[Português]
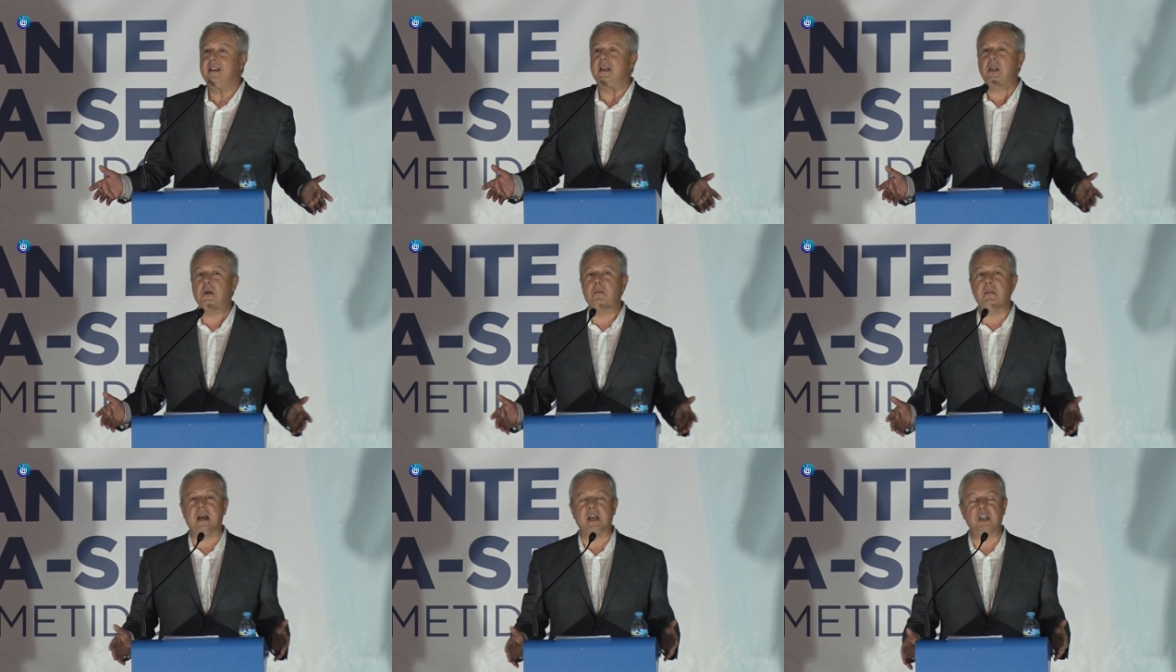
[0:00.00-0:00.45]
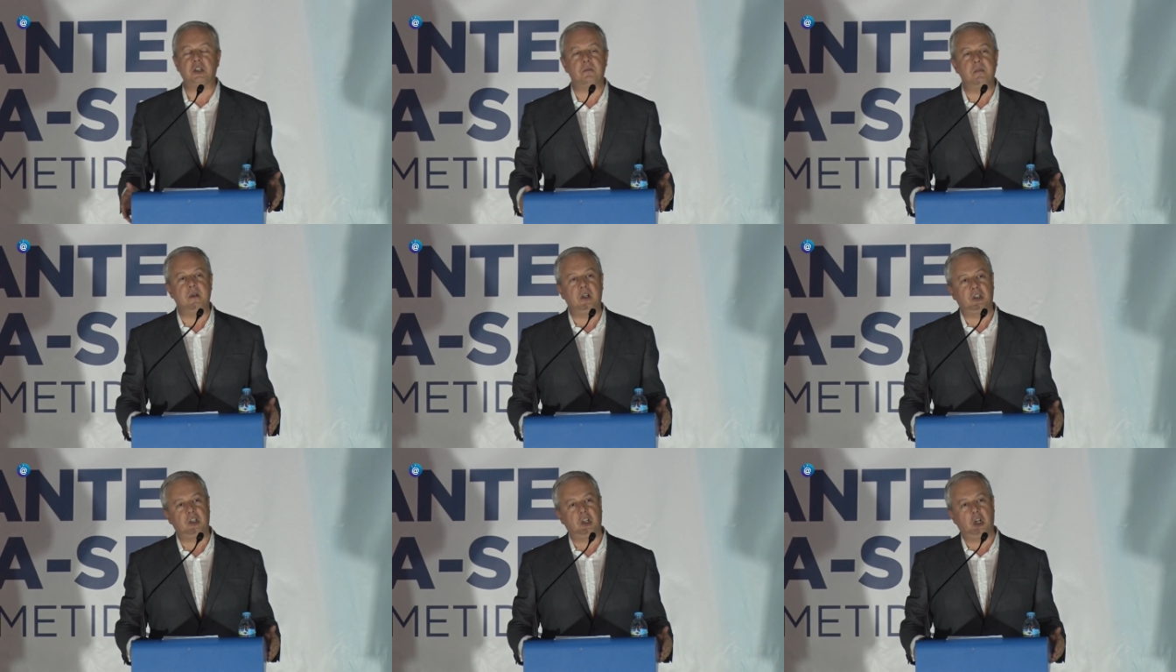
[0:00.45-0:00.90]
e mais de
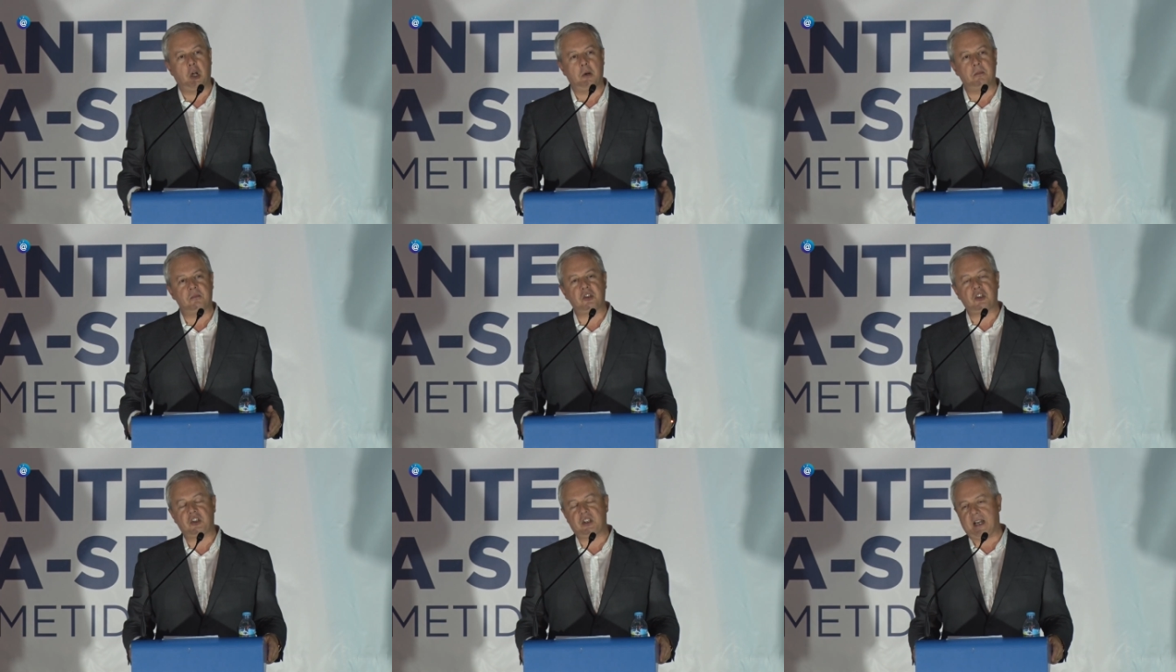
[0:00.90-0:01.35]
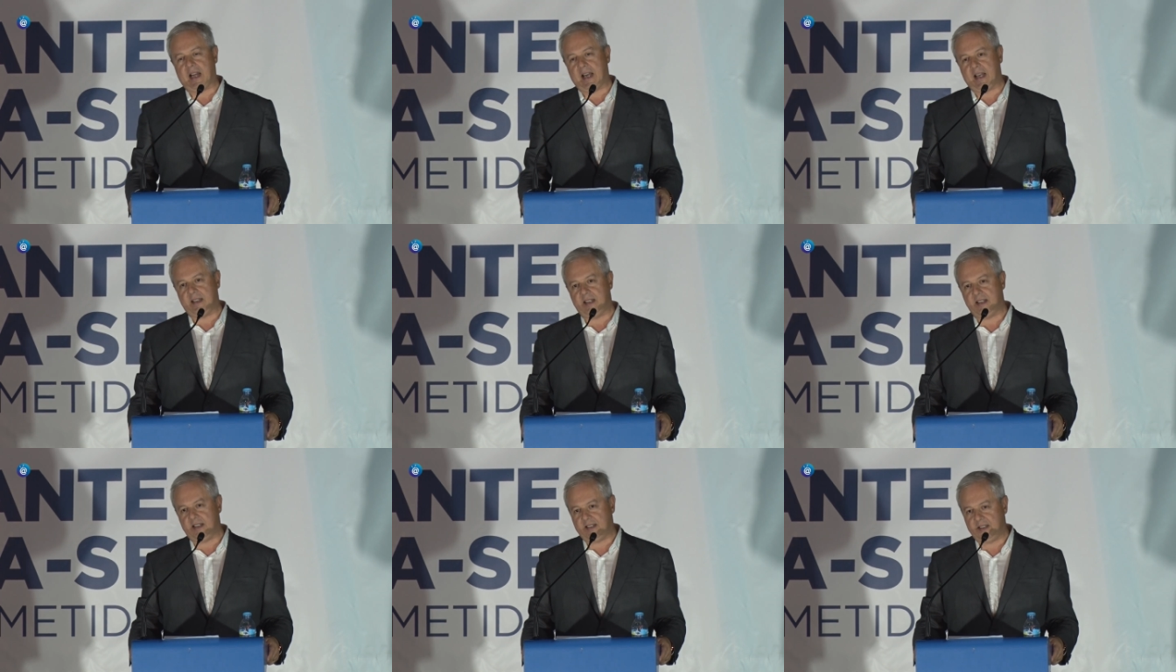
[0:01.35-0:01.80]
mil km de
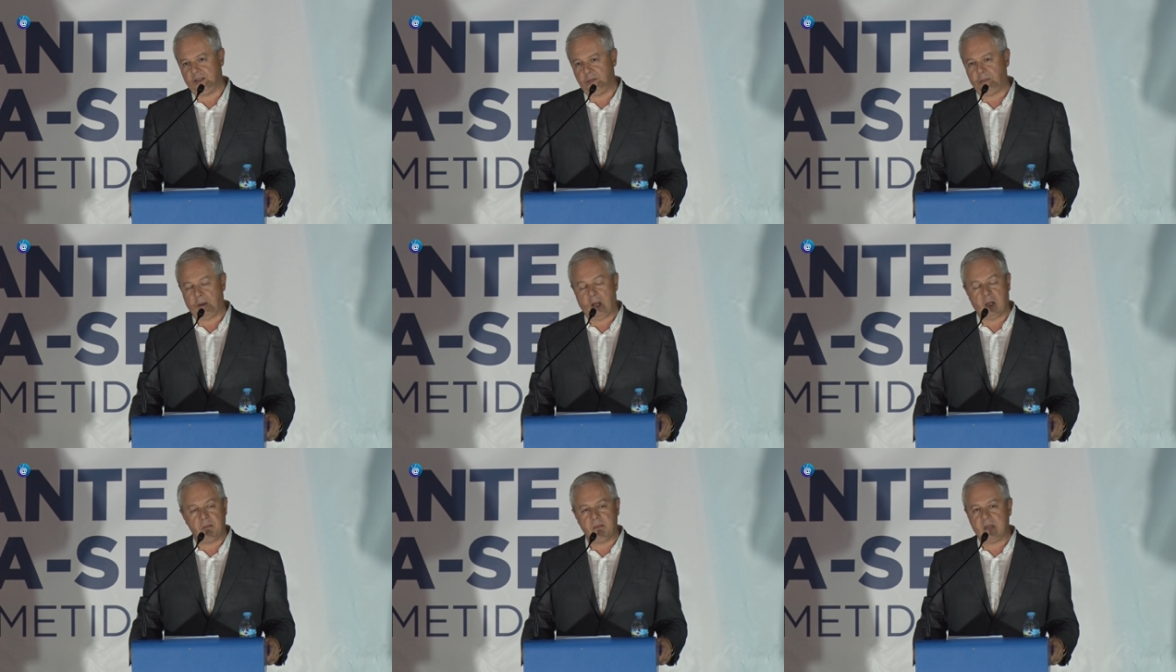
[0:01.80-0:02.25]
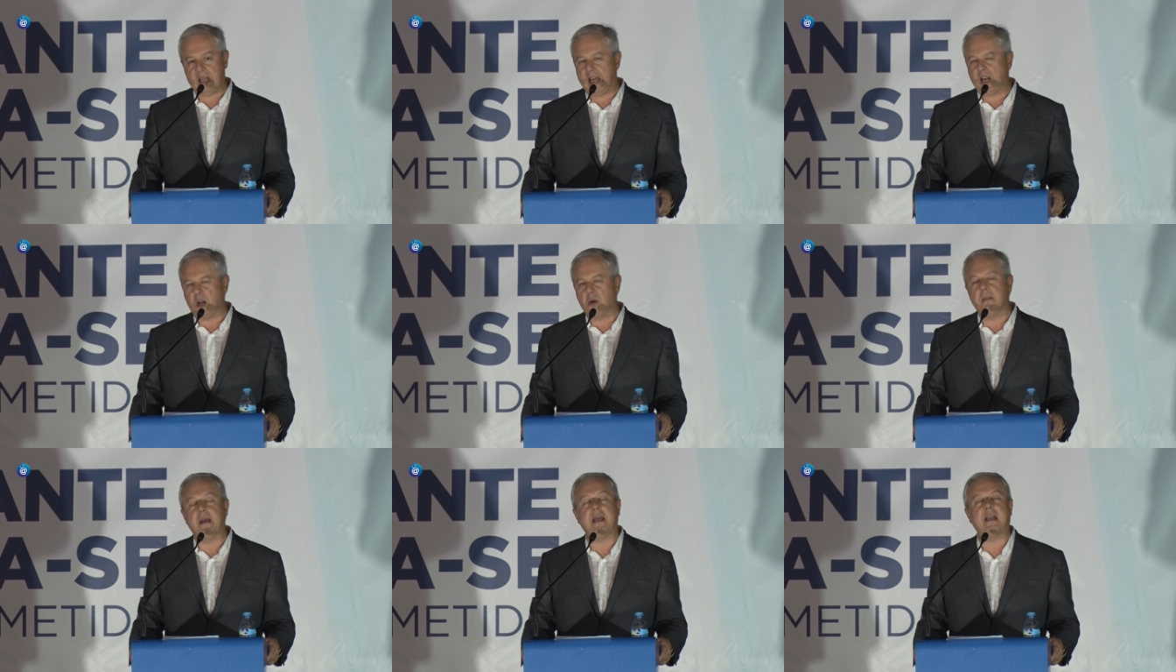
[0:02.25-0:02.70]
estrada que
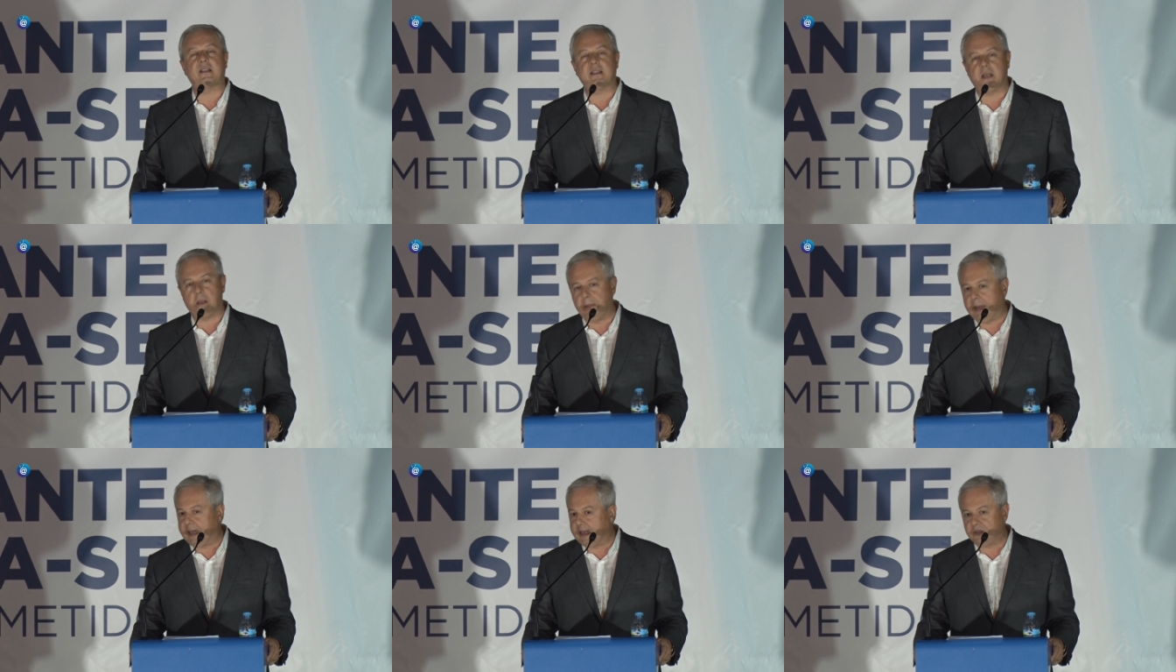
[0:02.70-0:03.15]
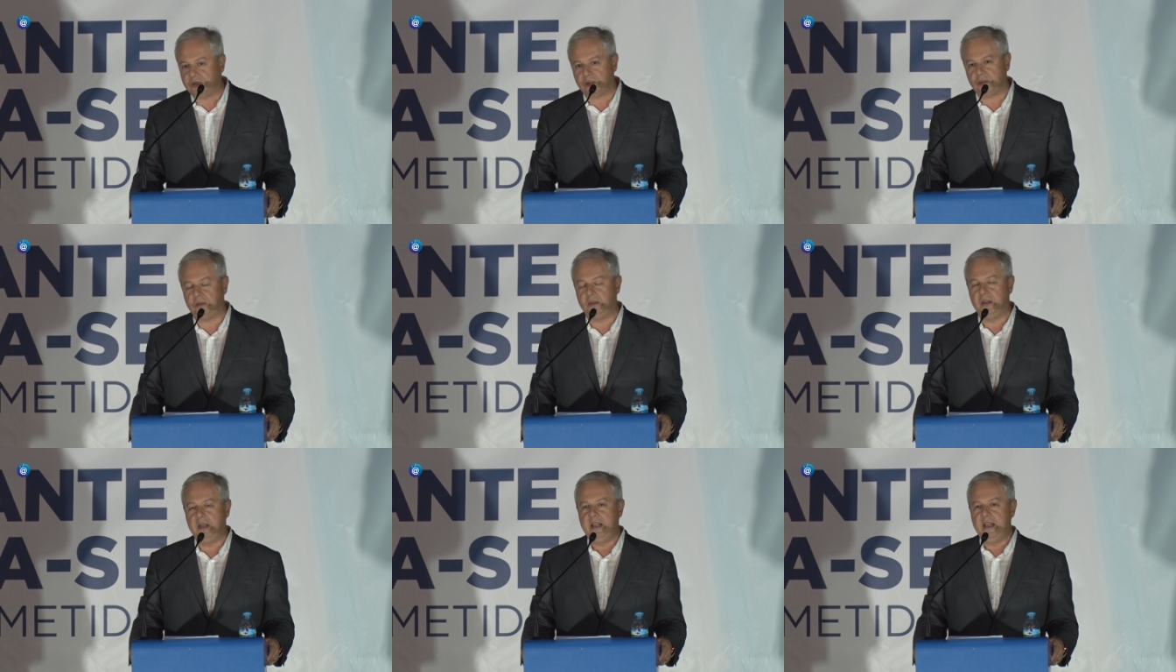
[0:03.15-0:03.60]
palmearam metro a
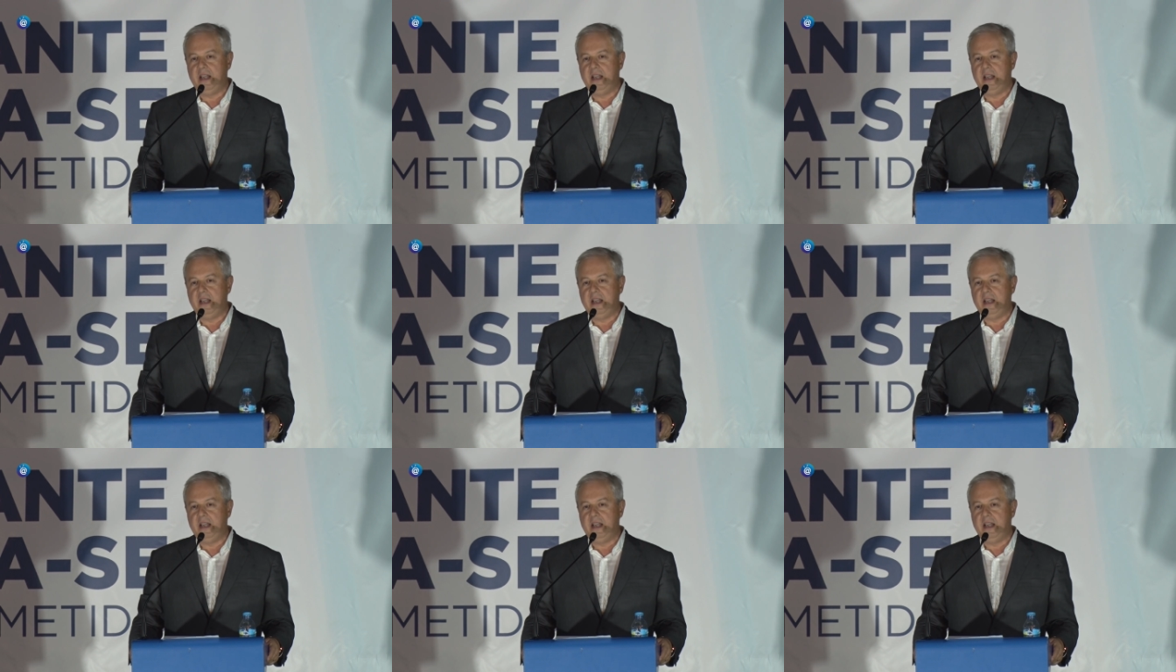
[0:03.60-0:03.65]
metro